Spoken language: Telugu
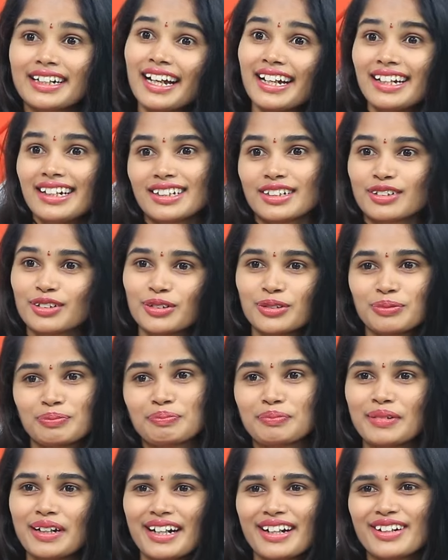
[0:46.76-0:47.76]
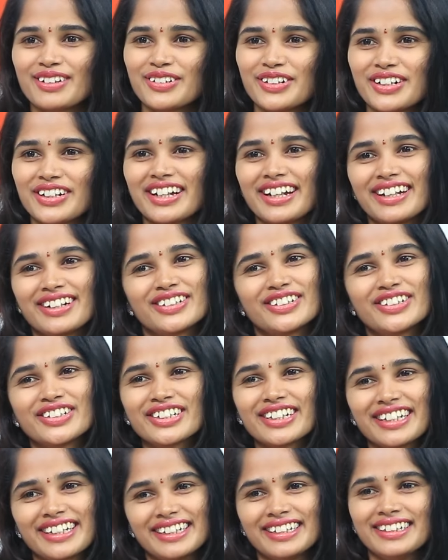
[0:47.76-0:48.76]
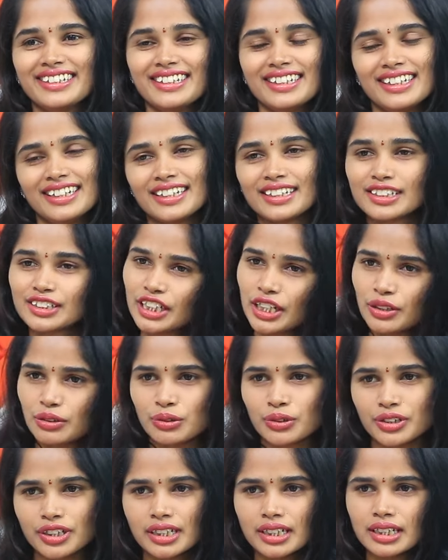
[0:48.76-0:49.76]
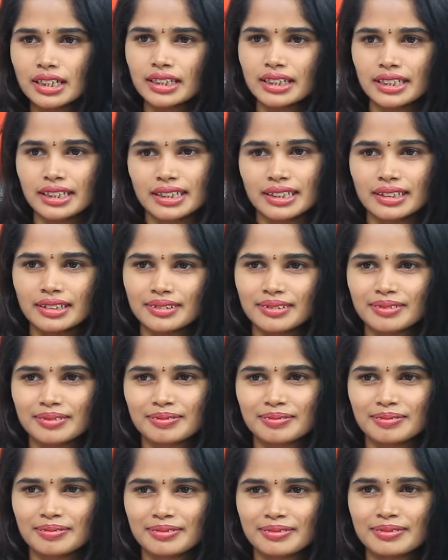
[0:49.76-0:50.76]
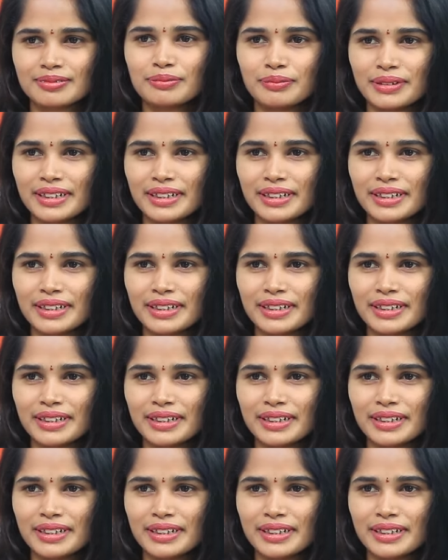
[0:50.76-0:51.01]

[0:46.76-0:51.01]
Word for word: టైలర్ బట్టలు కుట్టేవాళ్ళు ఓకే చదువుకున్నారా నీట్ గా ఎవరు